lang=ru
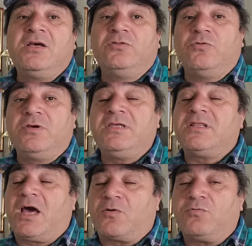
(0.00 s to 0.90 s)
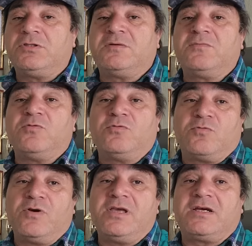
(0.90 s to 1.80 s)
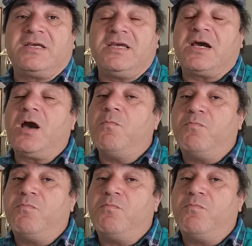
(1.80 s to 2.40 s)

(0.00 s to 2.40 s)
но и народом, у коих их